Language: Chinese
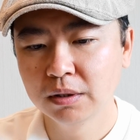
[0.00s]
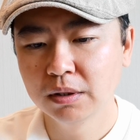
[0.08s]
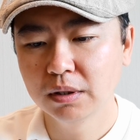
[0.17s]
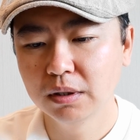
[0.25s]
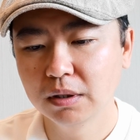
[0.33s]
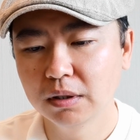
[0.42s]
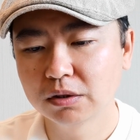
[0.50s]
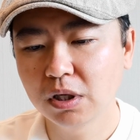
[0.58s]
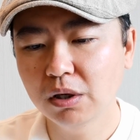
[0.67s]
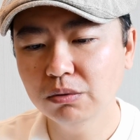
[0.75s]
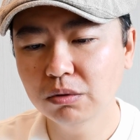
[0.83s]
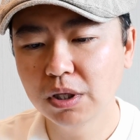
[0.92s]
呃，
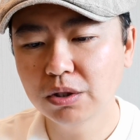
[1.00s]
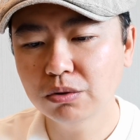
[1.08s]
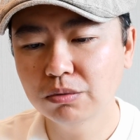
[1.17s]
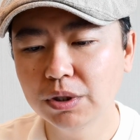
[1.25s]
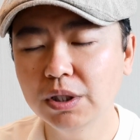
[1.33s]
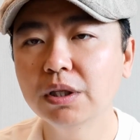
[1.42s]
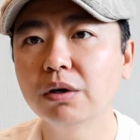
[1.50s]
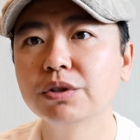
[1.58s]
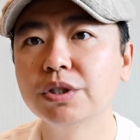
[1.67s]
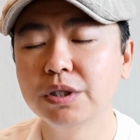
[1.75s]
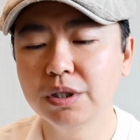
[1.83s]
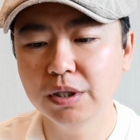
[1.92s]
操作人数一到
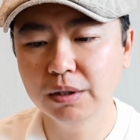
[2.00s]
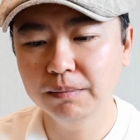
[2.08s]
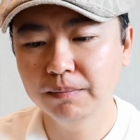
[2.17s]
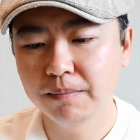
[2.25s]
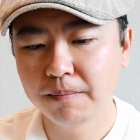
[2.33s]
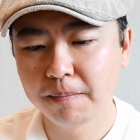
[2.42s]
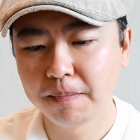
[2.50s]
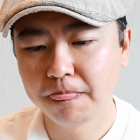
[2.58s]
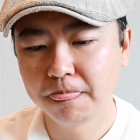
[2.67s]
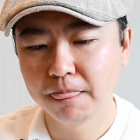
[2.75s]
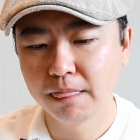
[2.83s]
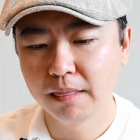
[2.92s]
七人。
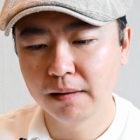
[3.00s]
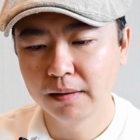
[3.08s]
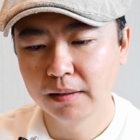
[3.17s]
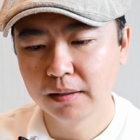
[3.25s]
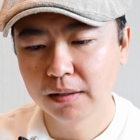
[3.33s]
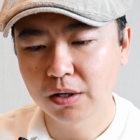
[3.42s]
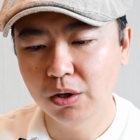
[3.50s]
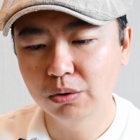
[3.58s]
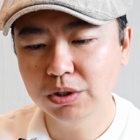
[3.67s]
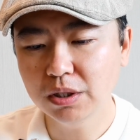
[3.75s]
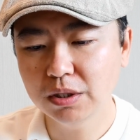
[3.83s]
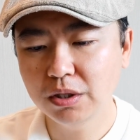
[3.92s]

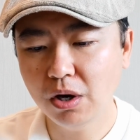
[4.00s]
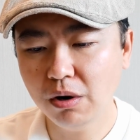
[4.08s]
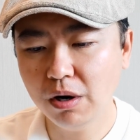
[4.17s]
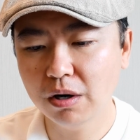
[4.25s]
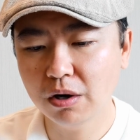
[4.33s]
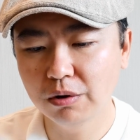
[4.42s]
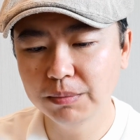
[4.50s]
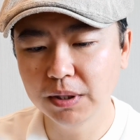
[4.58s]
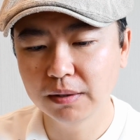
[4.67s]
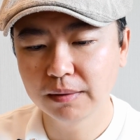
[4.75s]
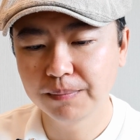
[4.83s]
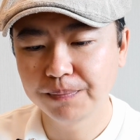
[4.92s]
口径幺二毫米
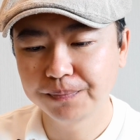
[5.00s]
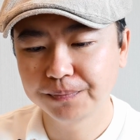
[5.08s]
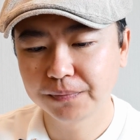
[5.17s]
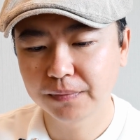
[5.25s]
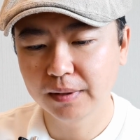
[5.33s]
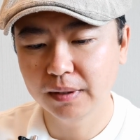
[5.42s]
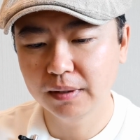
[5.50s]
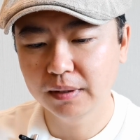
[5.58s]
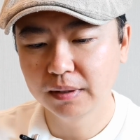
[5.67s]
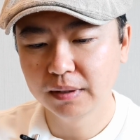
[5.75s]
啊，